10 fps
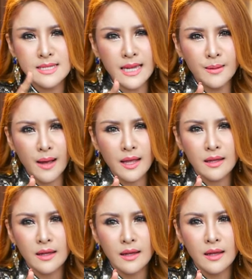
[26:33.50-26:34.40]
จริงไหม
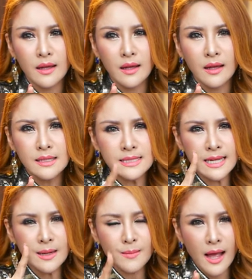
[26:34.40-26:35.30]

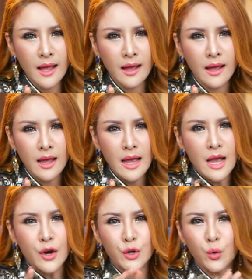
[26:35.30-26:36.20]
จริงไหม
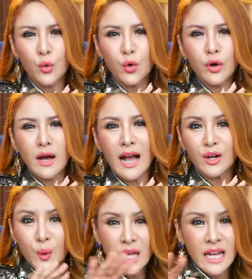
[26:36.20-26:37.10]
หนูอา
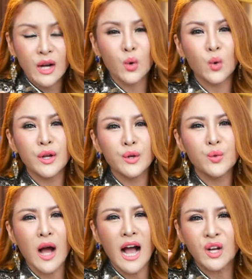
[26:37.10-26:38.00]
กรีกับครู
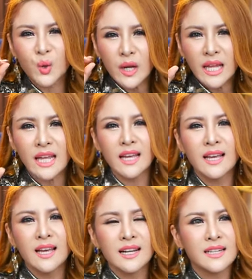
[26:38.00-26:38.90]
ลูกอากรี
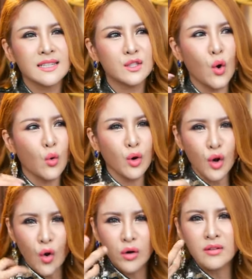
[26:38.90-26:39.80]
คือตก
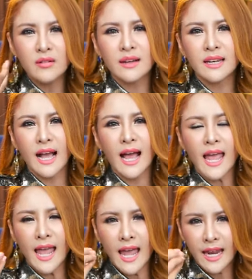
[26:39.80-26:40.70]
ลงนะคะ
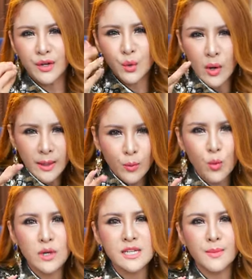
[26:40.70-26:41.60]
เห็นด้วยกับค
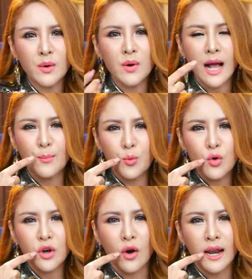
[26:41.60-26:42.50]
รูใช่ไหมว่าคำ
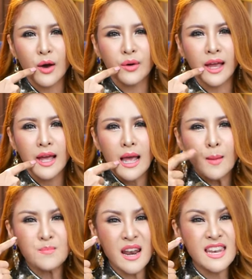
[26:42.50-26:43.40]
พูดของเราเนี่ย
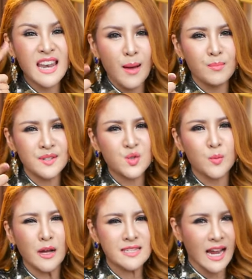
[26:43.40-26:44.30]
มันนำไป
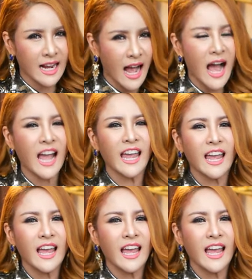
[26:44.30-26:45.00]
สู่ภาษากาย